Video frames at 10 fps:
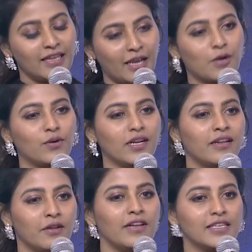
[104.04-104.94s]
ఎక్కువ
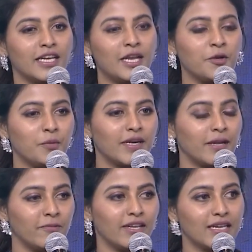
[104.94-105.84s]
నేను రివీల్ చేయలేను బట్
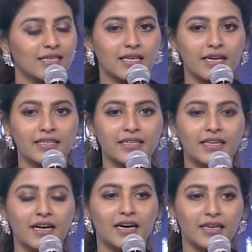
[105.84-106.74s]
ఐమ్ వెరీ
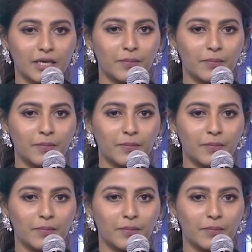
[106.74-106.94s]
ఎక్సైటెడ్ ఈ